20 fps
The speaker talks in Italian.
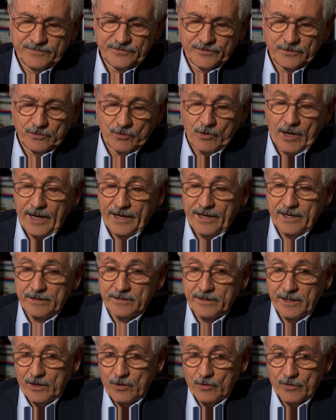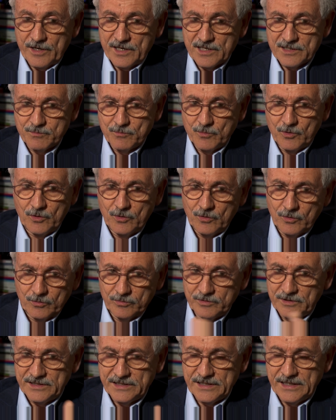fondo anche il
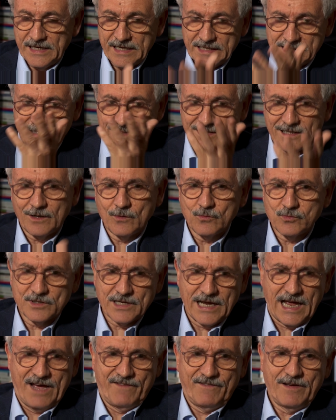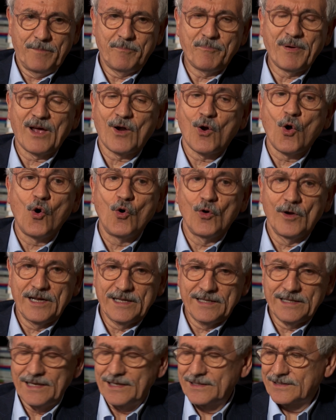terrorismo di sinistra usava
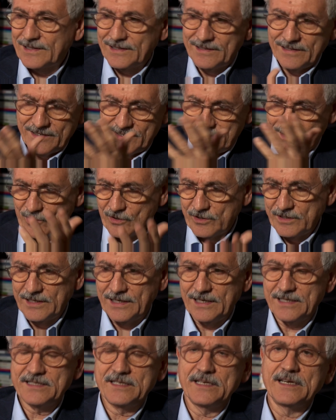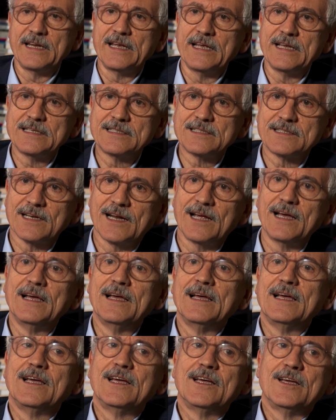parole della tradizione della sinistra
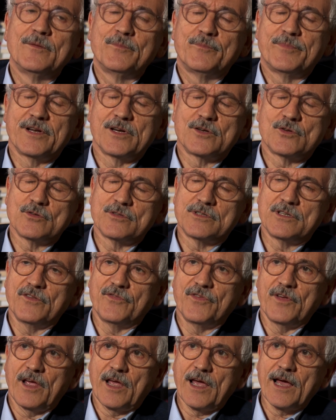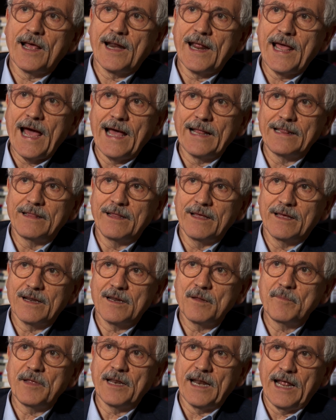per giustificare atti
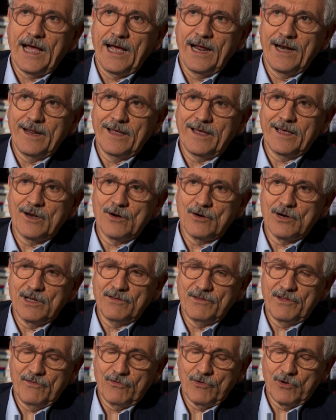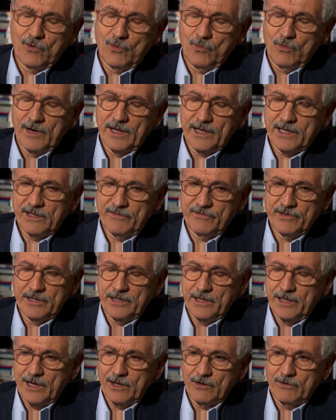criminali che non avevano nulla a che
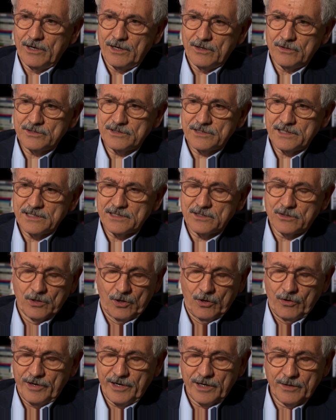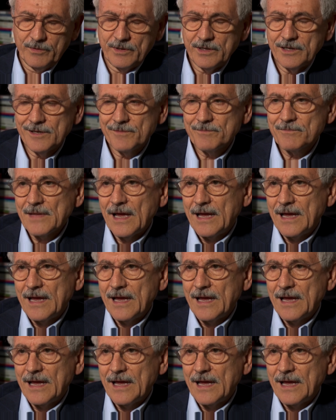vedere con la nostra storia. Quindi